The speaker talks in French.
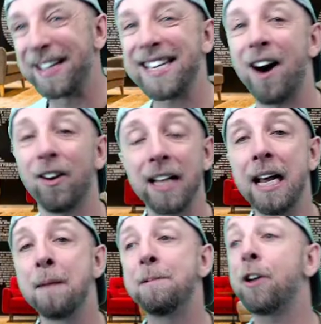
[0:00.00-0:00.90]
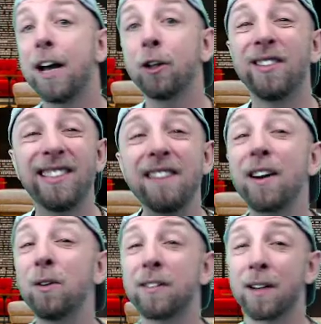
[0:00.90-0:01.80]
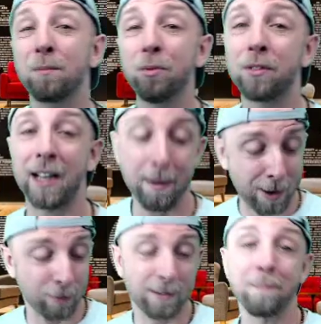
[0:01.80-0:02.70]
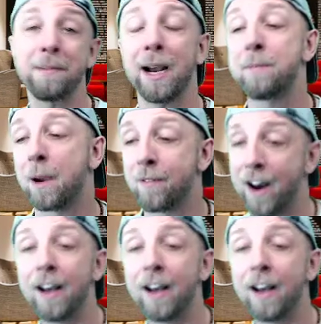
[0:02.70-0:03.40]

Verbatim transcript: 40 mais il y en a un de 7,5 pouces. Et là, par contre, ça me plairait bien. Voilà.